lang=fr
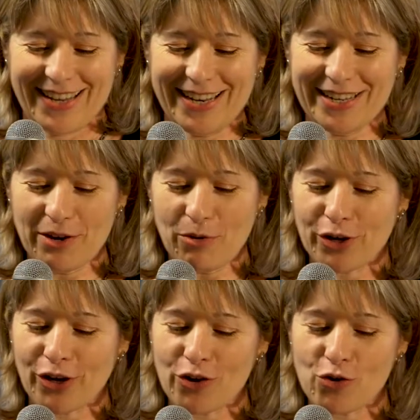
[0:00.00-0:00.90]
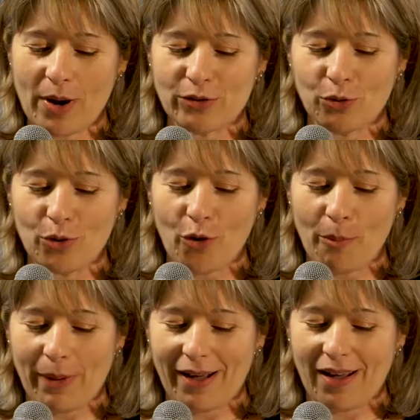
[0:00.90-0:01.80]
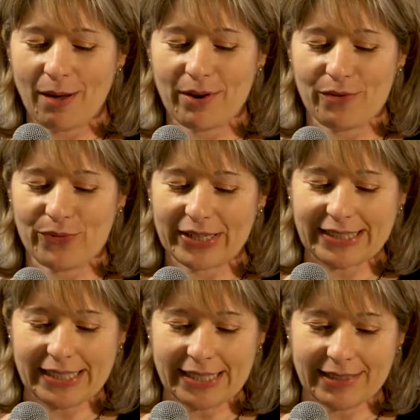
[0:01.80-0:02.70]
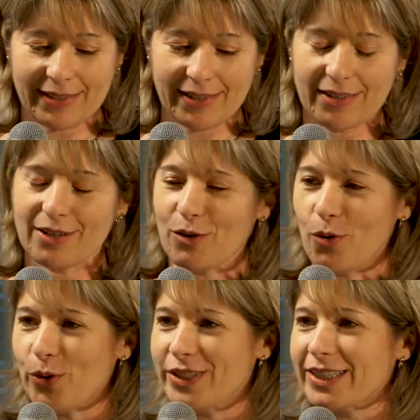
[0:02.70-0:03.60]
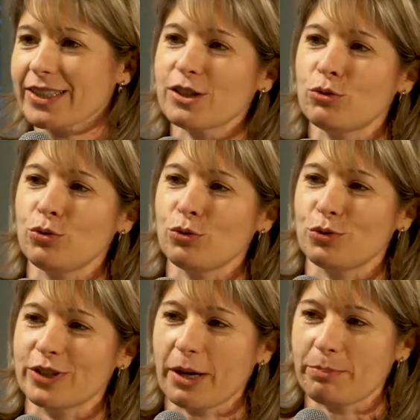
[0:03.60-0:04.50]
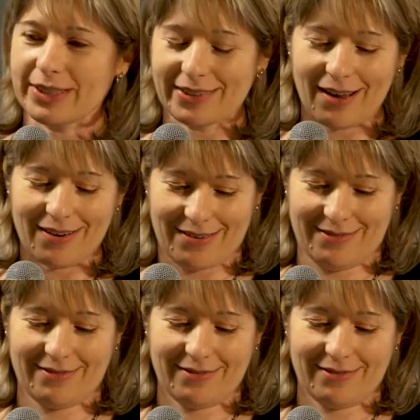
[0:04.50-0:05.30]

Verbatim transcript: Il n'est aucun guano comparable en fertilité au détritus d'une capitale.